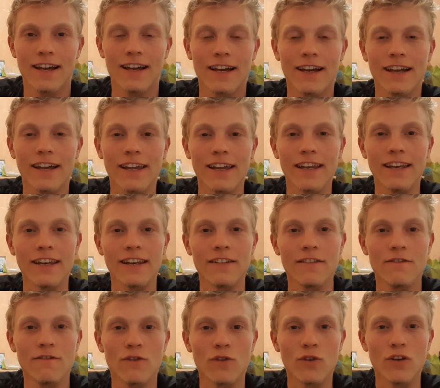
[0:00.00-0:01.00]

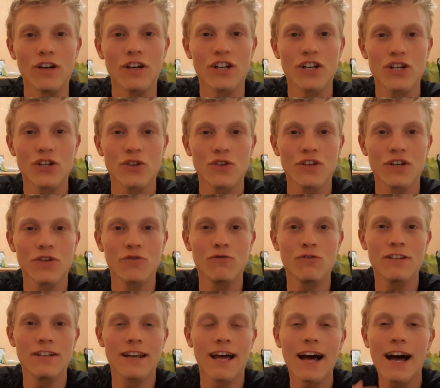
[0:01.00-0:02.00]
Einen wunderschönen
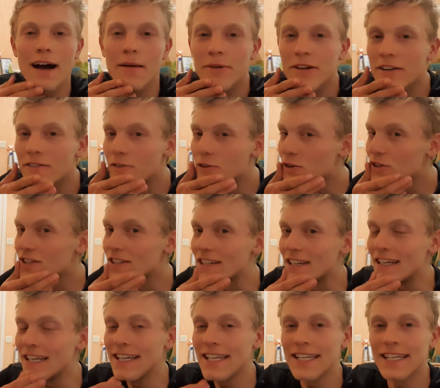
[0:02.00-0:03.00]
guten Abend wünsche
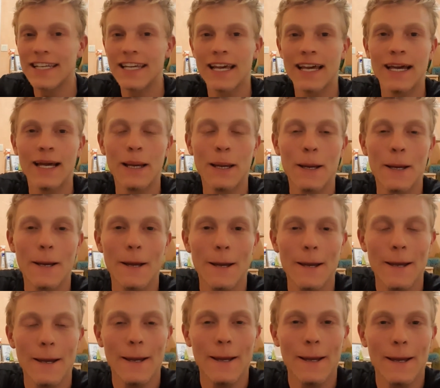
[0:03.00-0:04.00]
ich.
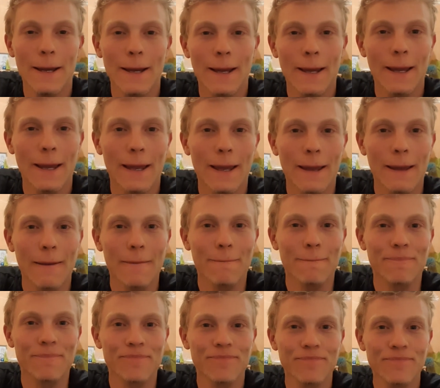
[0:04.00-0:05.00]

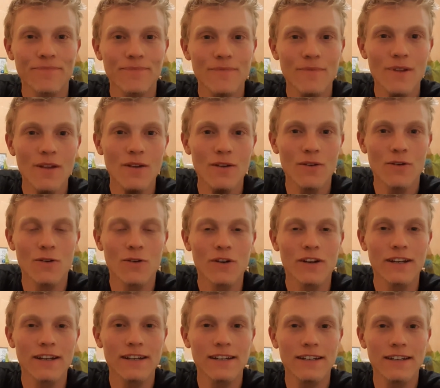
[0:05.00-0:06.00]
Ähm,
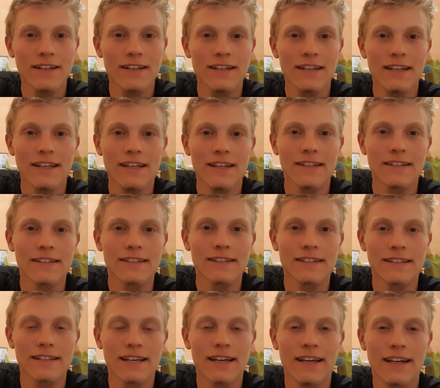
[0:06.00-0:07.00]
heute ging
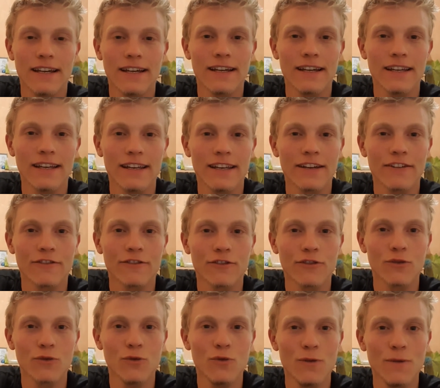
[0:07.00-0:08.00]
es in der
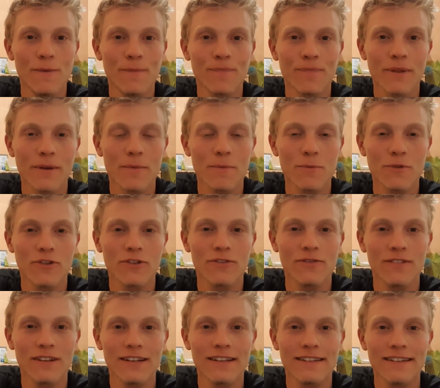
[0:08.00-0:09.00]
Früh,
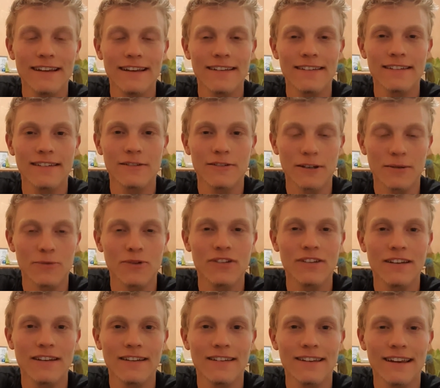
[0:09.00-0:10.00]
mussten wir das erste oder
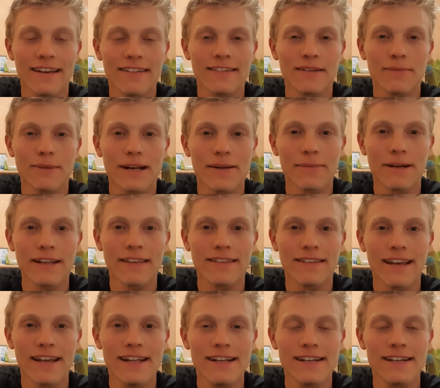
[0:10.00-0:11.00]
musste ich das erste Mal mein
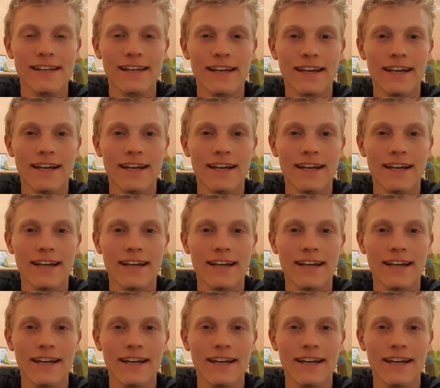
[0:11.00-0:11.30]
Zelt